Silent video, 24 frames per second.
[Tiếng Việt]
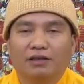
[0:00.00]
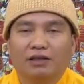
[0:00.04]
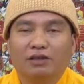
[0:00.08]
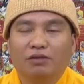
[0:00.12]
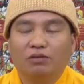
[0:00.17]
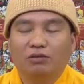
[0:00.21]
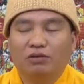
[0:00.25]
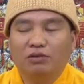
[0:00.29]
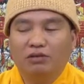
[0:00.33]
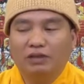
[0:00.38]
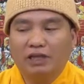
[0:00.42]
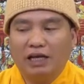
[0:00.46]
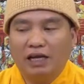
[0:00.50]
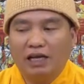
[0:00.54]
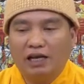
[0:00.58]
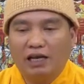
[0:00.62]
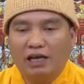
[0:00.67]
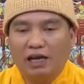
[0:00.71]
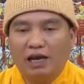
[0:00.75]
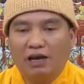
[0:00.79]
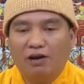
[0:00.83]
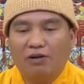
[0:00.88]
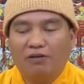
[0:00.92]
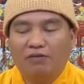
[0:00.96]
Dẫu cho
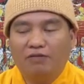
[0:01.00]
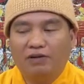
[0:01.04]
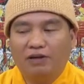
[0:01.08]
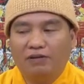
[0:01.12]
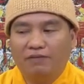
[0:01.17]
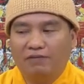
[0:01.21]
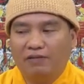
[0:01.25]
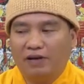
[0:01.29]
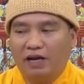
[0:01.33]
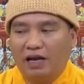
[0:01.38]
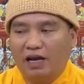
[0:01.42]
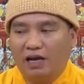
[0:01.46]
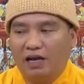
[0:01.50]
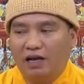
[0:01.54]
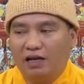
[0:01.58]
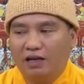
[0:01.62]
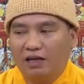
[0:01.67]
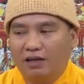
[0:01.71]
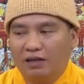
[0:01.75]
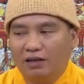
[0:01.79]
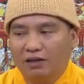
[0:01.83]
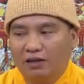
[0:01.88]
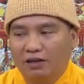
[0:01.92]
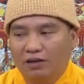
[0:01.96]
gian lao vất vả
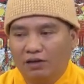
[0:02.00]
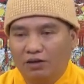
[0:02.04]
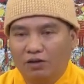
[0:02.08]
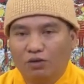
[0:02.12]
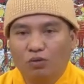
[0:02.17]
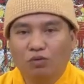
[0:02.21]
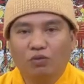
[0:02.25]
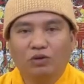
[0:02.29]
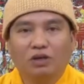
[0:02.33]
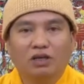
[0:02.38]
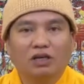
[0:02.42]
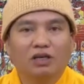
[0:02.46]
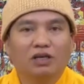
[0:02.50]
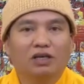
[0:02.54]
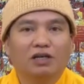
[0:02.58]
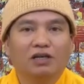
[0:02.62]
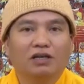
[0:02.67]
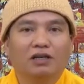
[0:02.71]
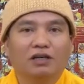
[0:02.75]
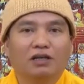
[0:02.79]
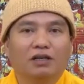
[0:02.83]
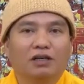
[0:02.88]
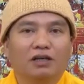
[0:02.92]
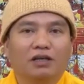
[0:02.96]
Cùng cực
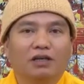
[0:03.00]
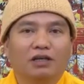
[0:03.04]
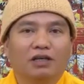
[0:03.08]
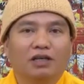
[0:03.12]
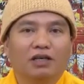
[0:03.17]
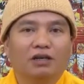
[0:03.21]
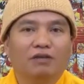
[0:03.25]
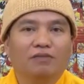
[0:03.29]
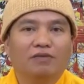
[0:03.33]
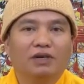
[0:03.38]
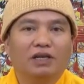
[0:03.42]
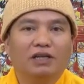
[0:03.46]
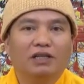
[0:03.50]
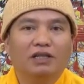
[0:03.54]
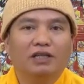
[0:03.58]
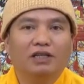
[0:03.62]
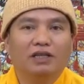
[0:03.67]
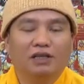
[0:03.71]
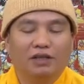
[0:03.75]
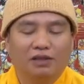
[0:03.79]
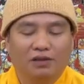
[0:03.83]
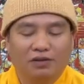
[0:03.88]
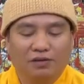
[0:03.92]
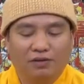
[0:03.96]
Nhưng vẫn
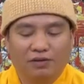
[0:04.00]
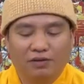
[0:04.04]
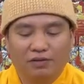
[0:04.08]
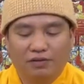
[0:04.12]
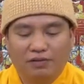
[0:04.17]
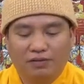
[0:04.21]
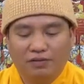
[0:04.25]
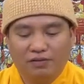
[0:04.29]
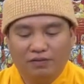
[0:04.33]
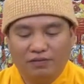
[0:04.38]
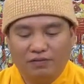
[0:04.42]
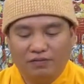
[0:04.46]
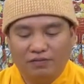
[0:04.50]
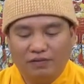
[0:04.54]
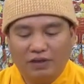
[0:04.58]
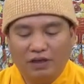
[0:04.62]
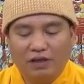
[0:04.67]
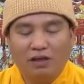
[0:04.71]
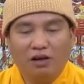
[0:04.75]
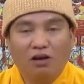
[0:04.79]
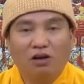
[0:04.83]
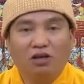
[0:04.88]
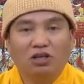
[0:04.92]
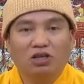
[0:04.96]
gì
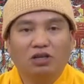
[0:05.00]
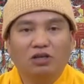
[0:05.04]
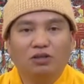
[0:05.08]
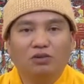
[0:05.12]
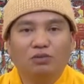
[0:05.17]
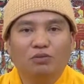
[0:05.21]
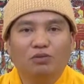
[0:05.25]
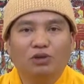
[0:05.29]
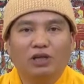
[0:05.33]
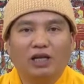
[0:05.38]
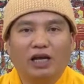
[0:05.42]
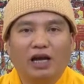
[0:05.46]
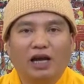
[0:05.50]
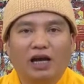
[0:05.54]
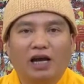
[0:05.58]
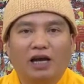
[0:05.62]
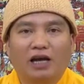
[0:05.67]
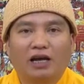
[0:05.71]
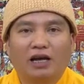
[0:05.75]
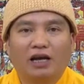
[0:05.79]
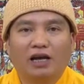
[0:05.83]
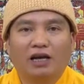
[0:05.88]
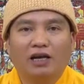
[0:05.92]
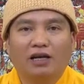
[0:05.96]
Vẫn lo cho chúng
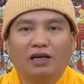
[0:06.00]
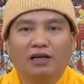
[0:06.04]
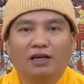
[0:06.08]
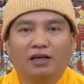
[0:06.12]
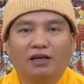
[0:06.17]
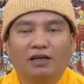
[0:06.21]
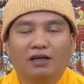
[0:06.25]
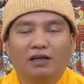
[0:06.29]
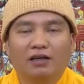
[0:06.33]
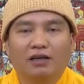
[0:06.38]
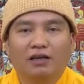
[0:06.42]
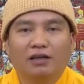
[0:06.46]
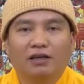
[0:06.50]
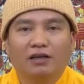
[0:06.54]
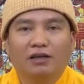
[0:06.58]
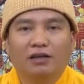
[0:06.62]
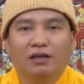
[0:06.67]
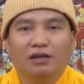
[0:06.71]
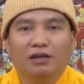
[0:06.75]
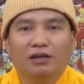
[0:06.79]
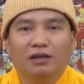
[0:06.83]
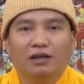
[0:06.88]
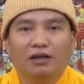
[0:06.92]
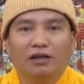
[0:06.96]
ta
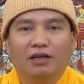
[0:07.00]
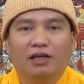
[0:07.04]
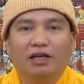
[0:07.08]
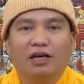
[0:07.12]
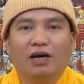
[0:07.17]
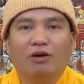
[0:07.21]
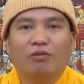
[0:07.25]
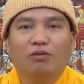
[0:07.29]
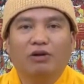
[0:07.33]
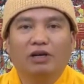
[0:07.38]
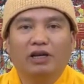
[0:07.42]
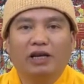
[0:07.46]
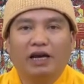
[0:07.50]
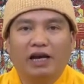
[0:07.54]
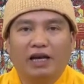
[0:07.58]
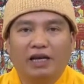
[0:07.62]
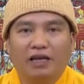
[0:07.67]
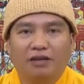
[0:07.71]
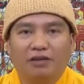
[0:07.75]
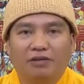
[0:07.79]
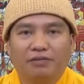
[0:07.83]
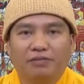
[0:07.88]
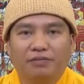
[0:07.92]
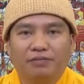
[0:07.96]
Được đi học đi
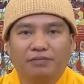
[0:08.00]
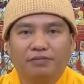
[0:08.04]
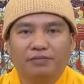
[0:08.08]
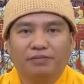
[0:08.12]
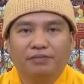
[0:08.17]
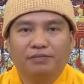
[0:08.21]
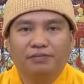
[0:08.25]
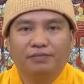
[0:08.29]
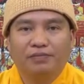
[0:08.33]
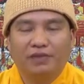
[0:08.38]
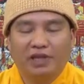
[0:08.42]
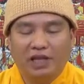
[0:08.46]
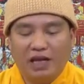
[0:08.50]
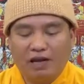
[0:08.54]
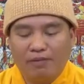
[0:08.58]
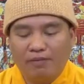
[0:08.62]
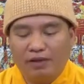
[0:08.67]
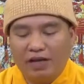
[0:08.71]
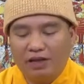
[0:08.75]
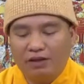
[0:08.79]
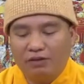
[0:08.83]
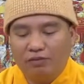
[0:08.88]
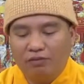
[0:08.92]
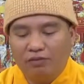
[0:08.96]
hành Cha
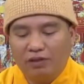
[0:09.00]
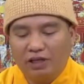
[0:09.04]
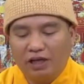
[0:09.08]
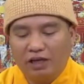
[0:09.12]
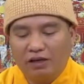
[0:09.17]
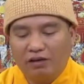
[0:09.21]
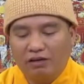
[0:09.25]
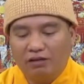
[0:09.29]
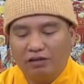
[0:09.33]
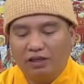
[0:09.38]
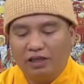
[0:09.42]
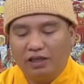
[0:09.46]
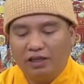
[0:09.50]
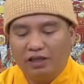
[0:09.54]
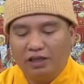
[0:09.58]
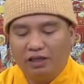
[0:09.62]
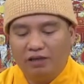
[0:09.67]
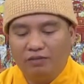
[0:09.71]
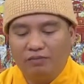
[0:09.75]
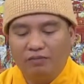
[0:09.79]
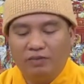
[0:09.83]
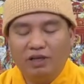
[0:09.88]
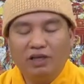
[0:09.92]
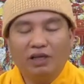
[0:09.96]
mẹ chúng ta có
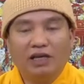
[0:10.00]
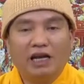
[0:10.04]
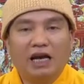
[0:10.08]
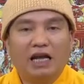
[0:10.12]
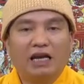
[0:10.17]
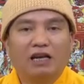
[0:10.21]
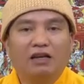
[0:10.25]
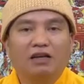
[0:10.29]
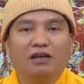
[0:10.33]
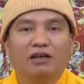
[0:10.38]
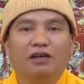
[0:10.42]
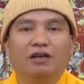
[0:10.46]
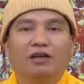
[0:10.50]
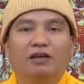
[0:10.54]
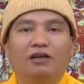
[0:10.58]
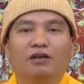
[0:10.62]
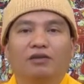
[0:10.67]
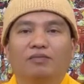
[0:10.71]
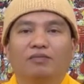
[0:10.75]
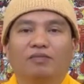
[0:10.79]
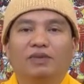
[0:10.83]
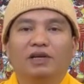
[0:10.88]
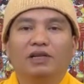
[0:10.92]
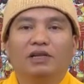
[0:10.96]
thể bớt ăn
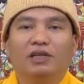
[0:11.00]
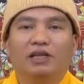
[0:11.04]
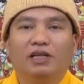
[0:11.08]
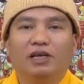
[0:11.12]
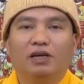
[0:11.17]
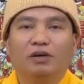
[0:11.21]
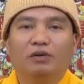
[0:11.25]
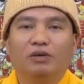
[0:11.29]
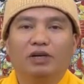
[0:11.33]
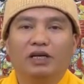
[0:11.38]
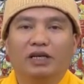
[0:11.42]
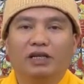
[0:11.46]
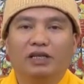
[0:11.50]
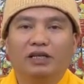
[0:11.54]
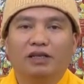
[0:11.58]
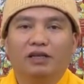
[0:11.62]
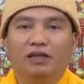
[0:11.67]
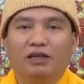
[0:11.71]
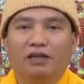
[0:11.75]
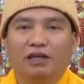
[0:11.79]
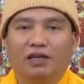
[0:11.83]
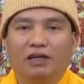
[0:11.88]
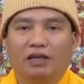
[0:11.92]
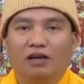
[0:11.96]
Bớt tiêu để
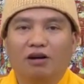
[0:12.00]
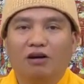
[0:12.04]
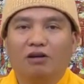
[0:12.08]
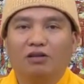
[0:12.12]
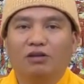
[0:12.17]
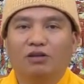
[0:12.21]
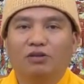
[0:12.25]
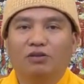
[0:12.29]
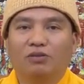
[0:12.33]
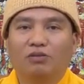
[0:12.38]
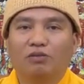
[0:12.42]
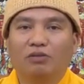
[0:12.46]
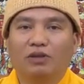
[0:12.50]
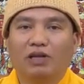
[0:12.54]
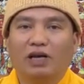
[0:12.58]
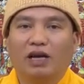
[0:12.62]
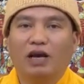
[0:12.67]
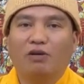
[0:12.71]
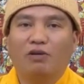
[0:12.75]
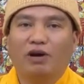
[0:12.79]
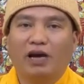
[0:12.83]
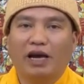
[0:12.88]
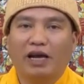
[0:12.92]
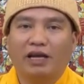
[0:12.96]
để lo cho chúng ta
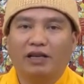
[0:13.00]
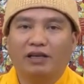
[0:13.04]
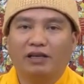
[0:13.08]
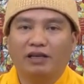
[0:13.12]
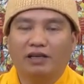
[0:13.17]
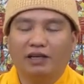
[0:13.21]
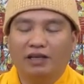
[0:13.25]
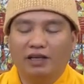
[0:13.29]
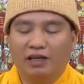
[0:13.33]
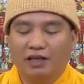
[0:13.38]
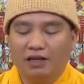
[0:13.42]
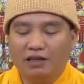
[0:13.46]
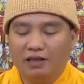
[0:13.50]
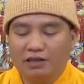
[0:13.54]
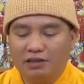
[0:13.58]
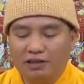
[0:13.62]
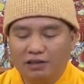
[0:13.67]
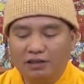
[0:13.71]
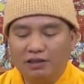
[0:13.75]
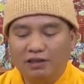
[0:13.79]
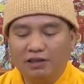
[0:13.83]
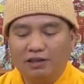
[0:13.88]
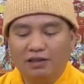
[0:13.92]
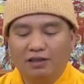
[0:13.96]
học hành Để lấy cái
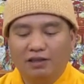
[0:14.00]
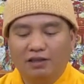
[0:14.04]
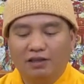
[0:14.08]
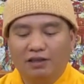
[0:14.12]
chữ